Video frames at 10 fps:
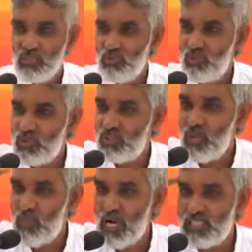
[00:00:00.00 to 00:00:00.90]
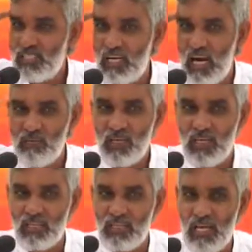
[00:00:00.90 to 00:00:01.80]
जो दिमाग से काम
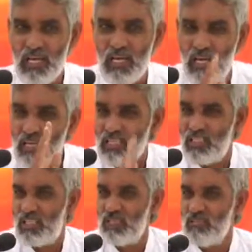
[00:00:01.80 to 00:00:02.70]
करता है गणित